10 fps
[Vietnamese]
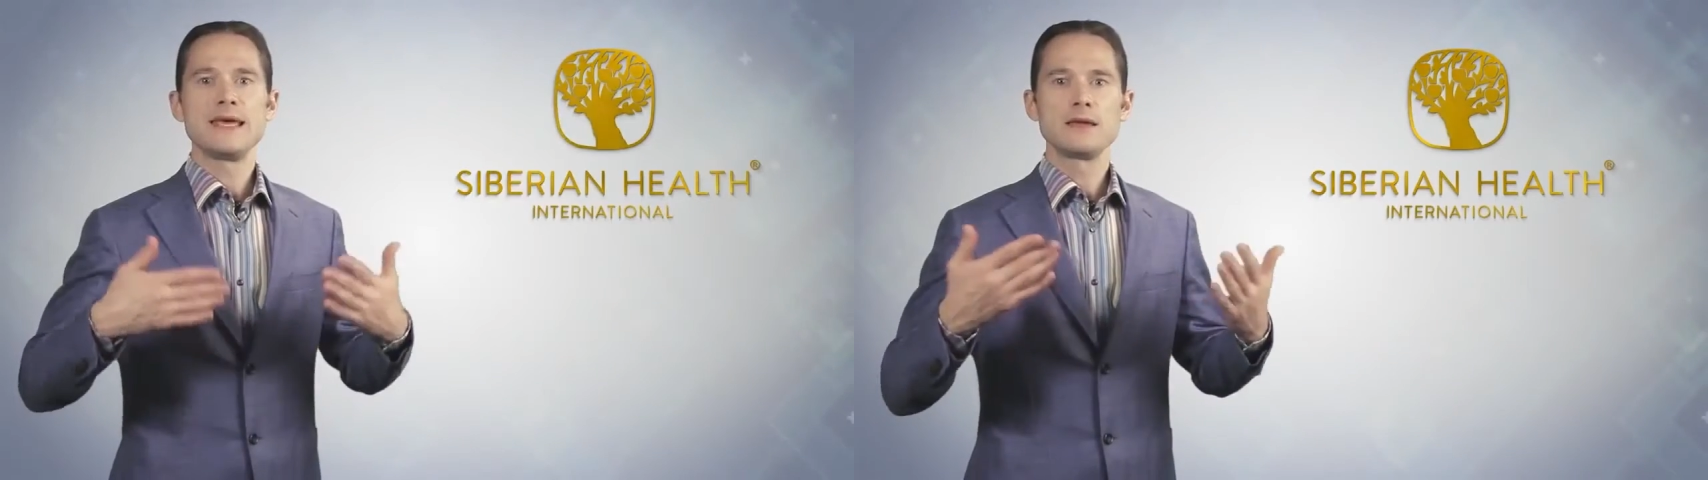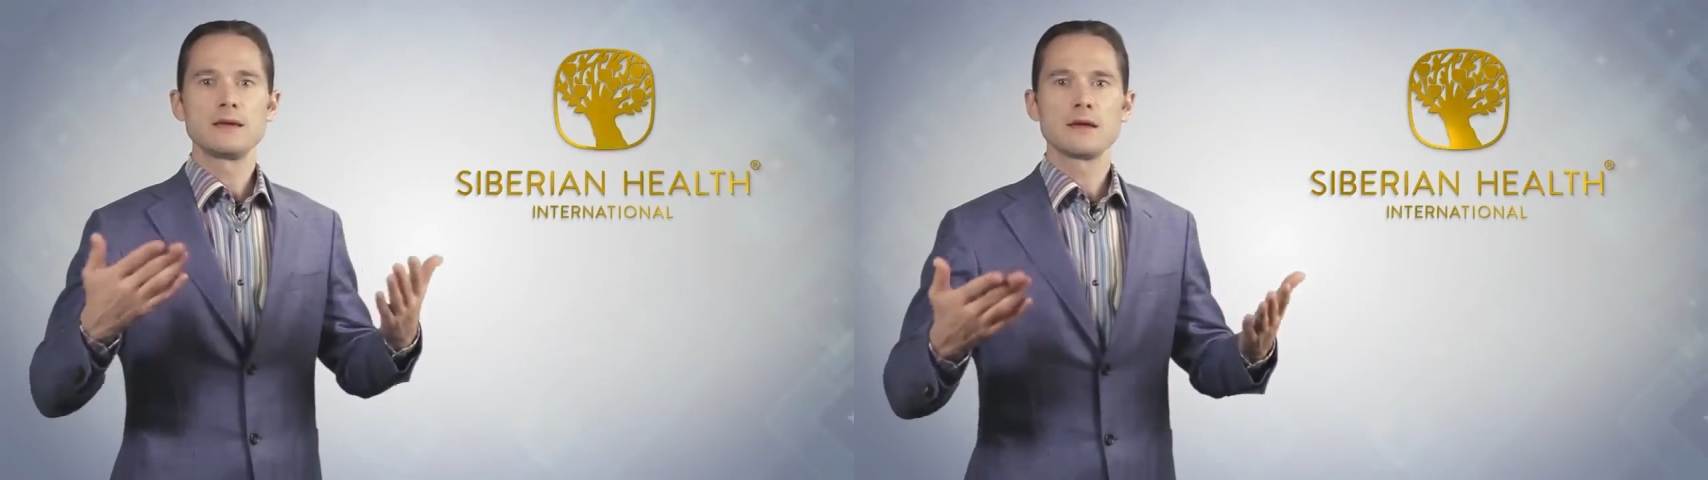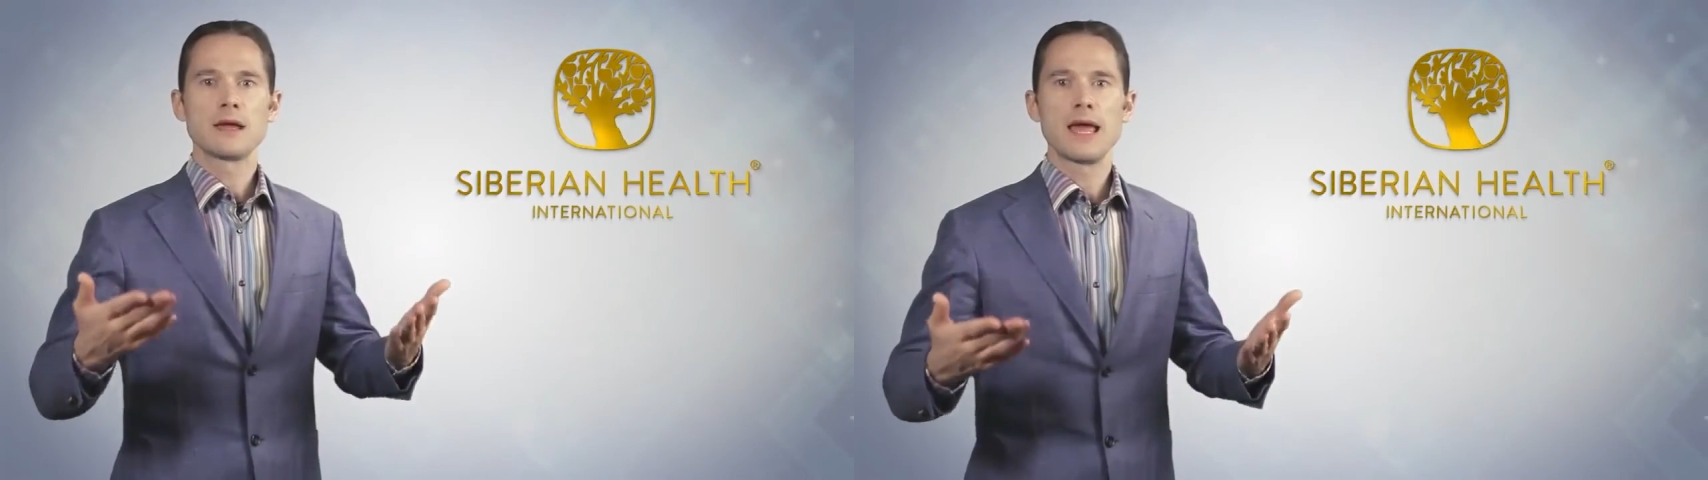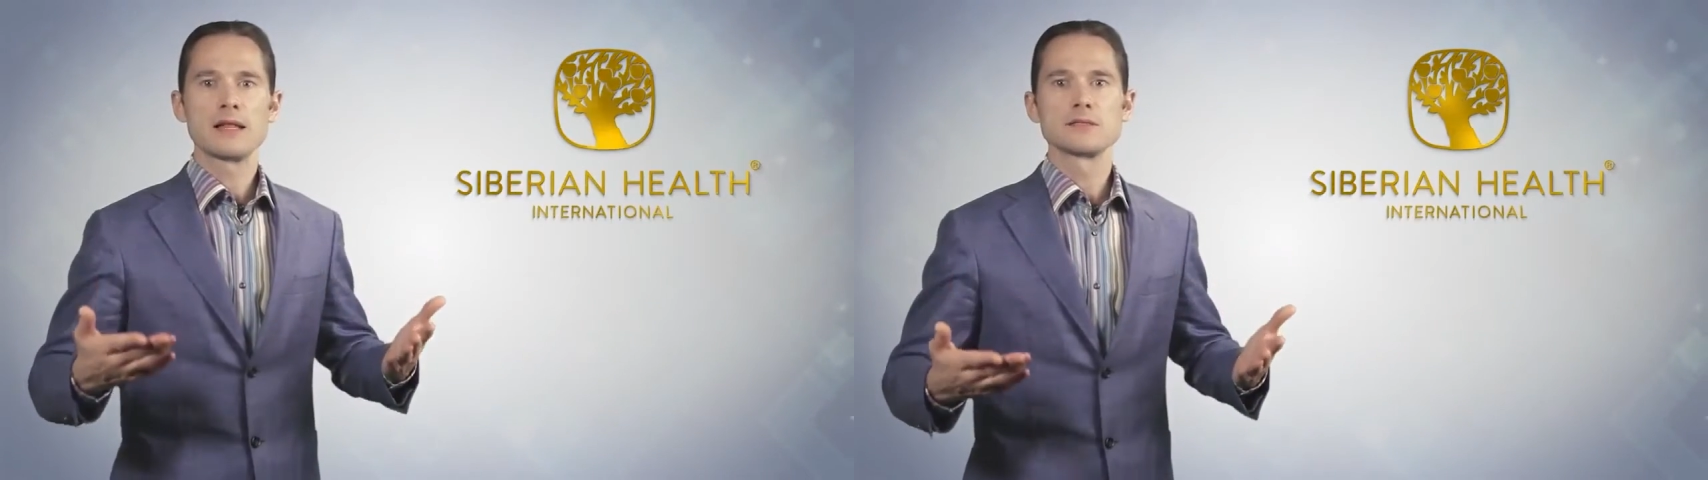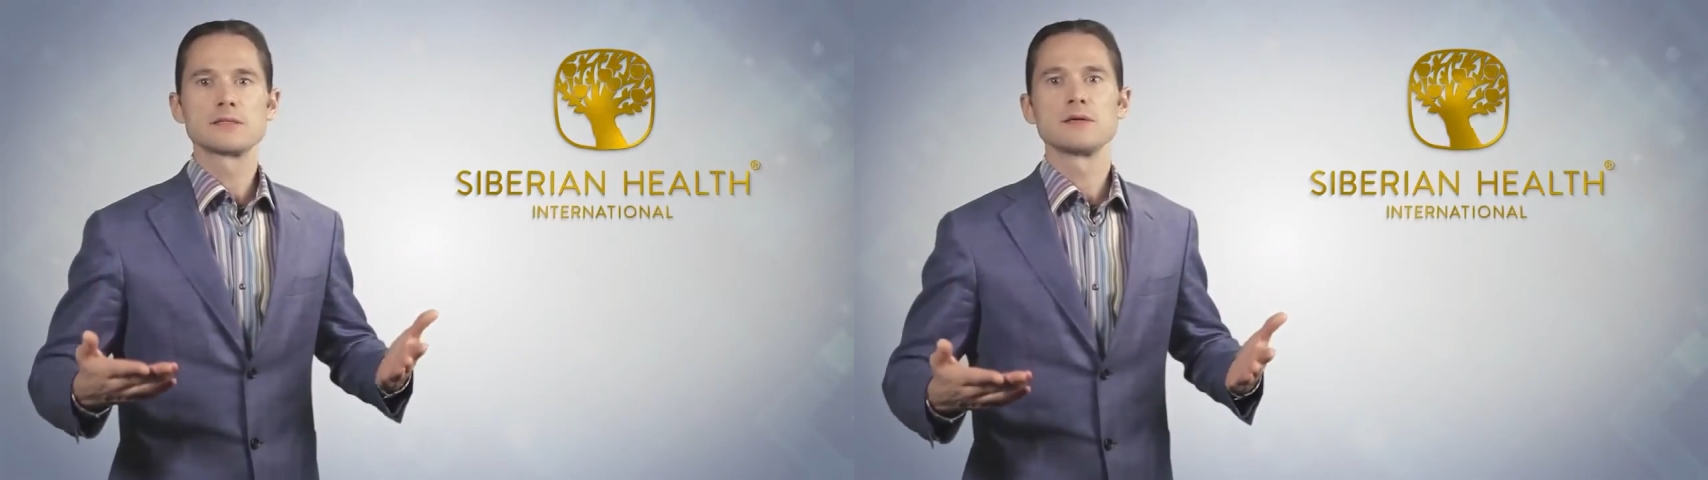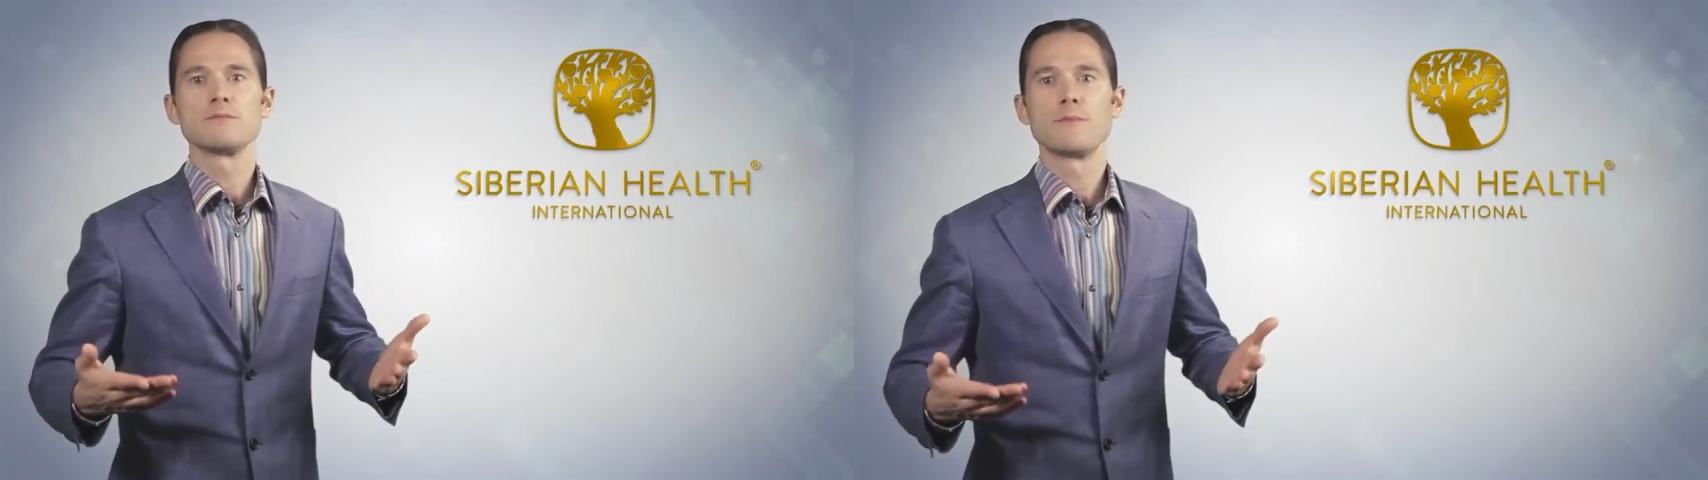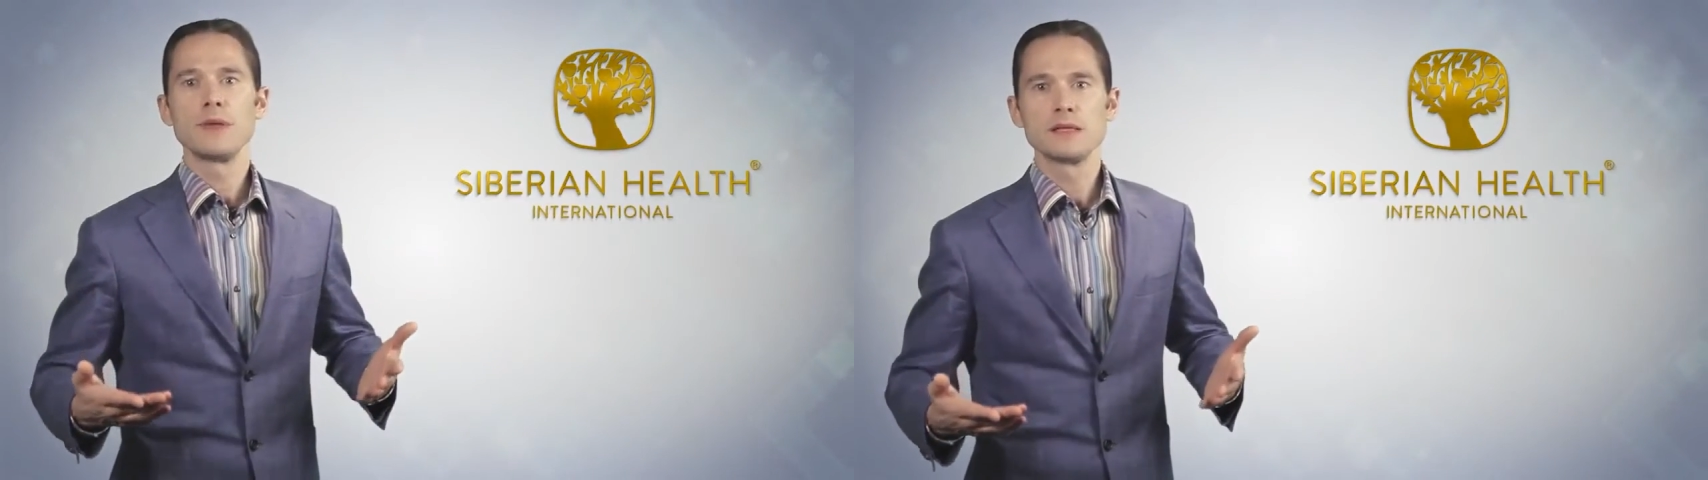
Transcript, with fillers: chỉ uống viên canxi sẽ